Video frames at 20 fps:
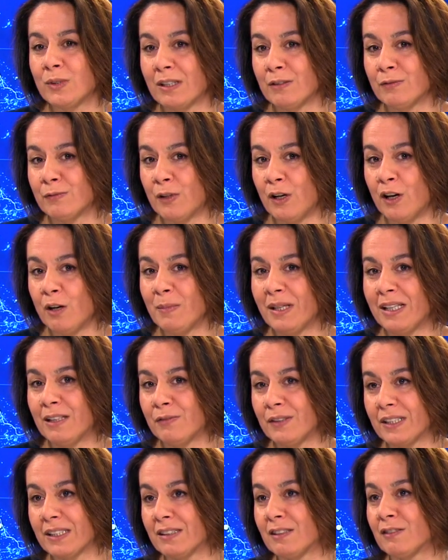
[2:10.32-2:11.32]
informe
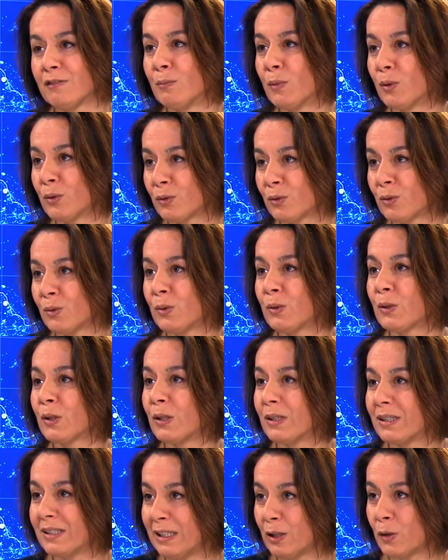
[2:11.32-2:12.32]
effectivement
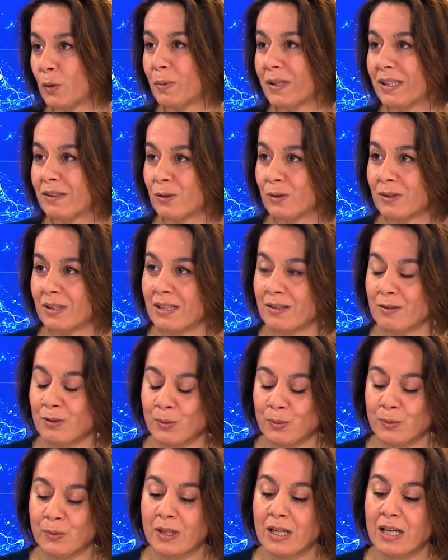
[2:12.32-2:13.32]
sur des
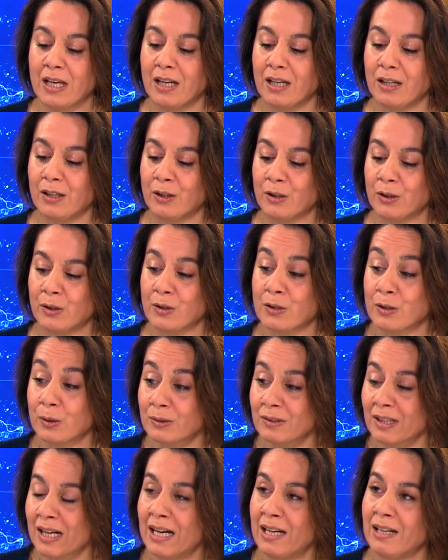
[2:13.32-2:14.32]
représentations euh,
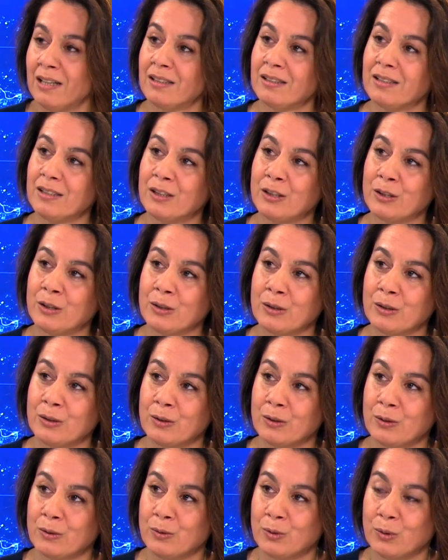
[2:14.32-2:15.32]
centrales
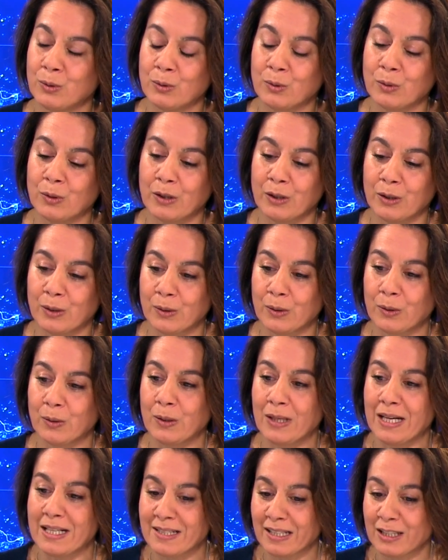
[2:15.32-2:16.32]
euh, mm. de
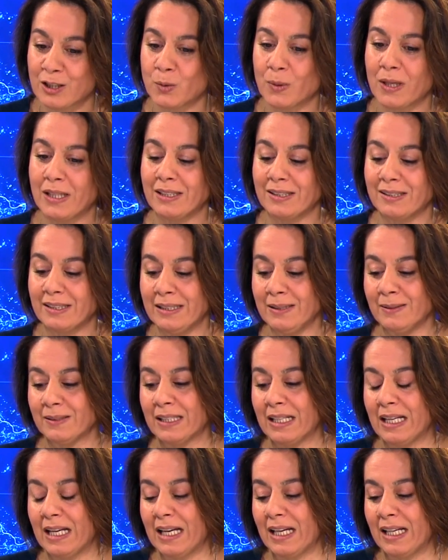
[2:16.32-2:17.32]
la sexualité.
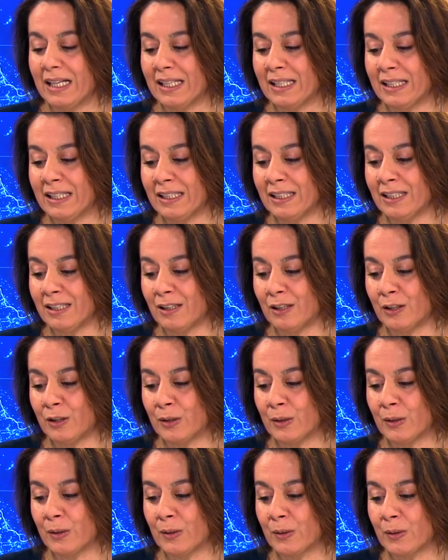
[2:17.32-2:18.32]
Et
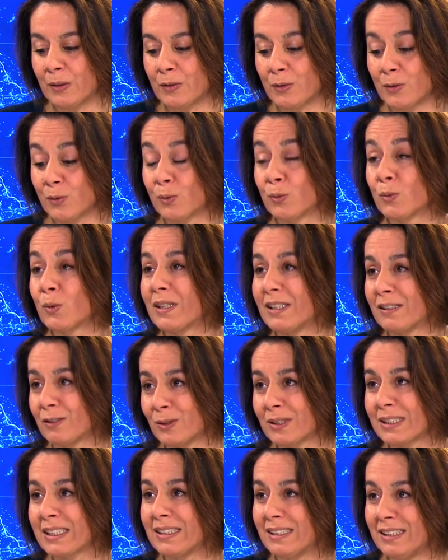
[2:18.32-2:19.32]
ce sont donc les
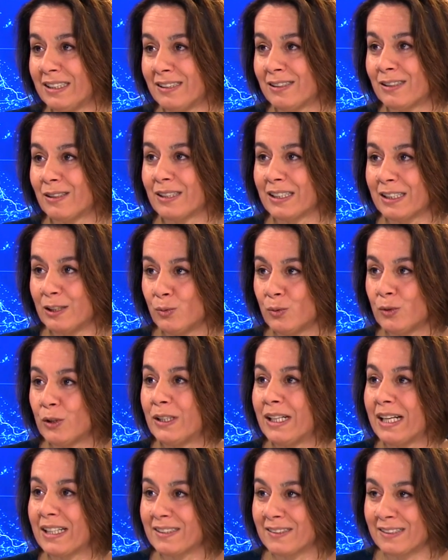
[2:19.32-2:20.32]
sanskritistes qui nous
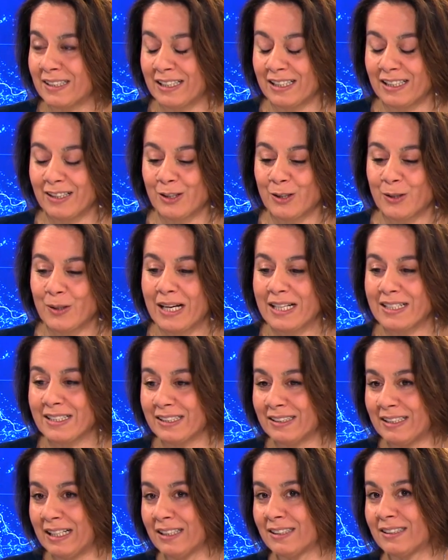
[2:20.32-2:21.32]
donnent accès à
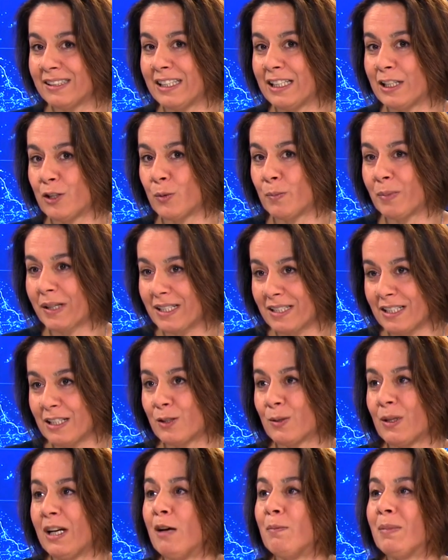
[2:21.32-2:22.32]
ces textes. Et je
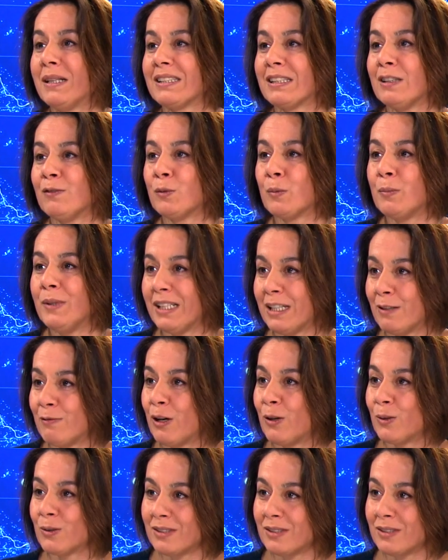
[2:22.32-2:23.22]
précise cela parce qu'il faut bien avoir en